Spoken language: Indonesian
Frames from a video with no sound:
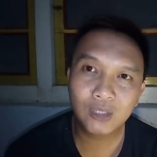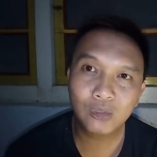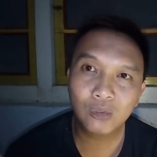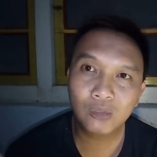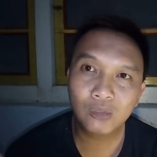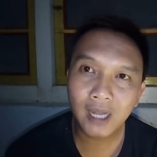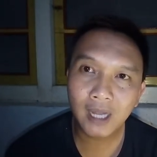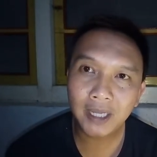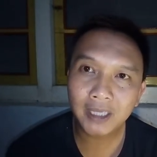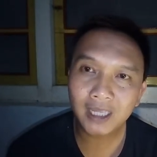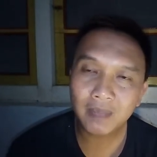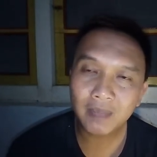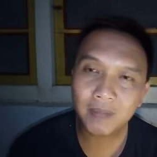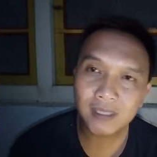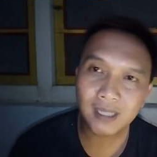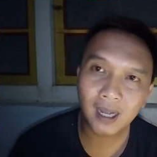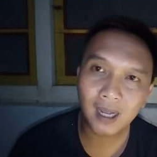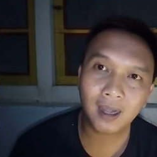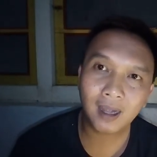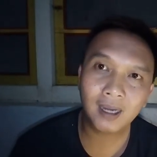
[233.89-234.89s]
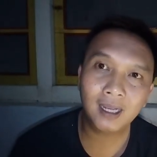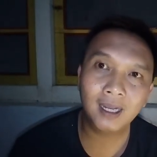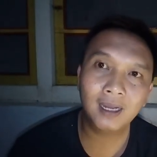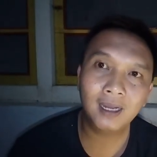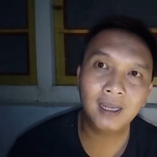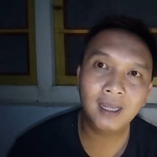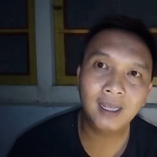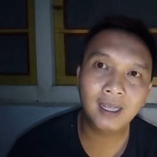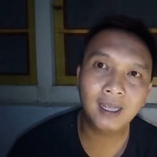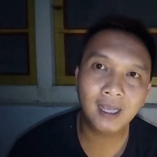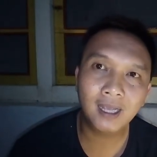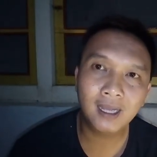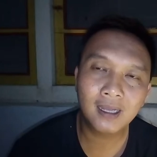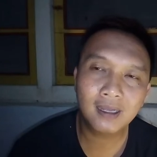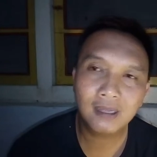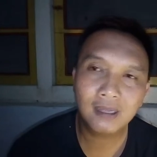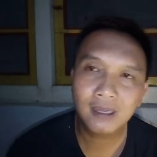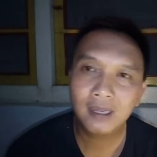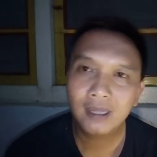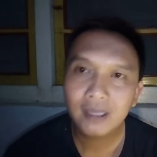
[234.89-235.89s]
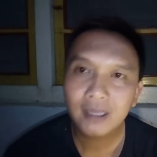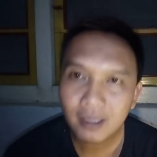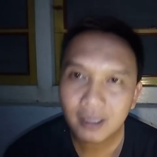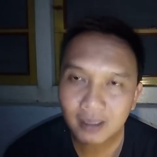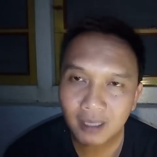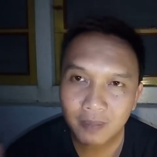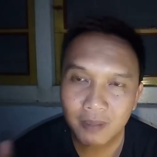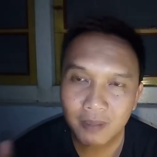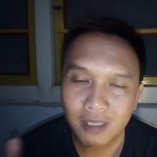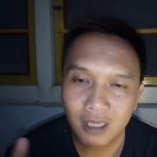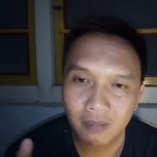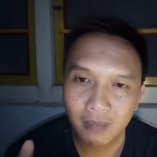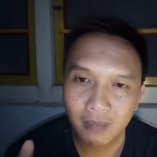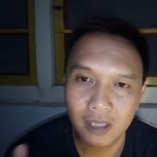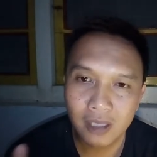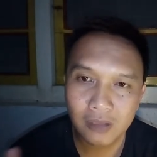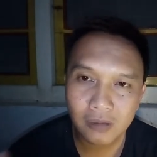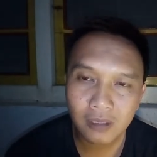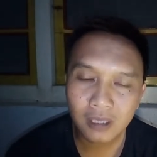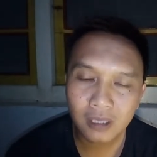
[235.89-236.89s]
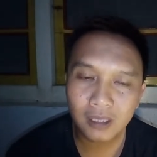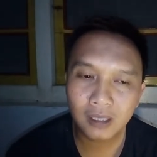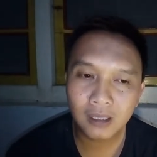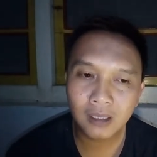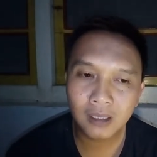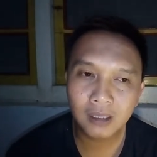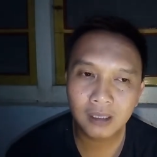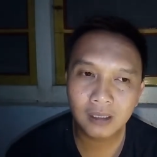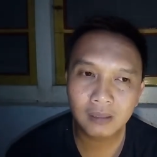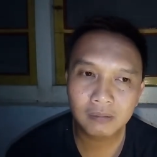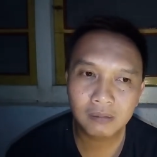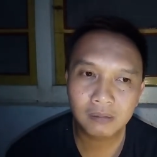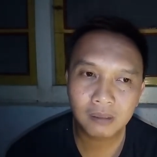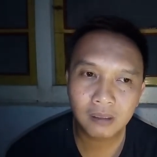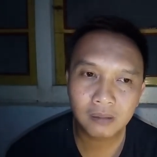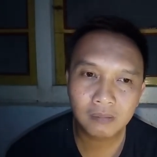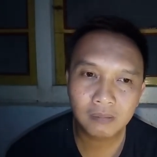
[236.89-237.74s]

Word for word: dan juga kita bisa keliling ya. Kita bisa masuk ke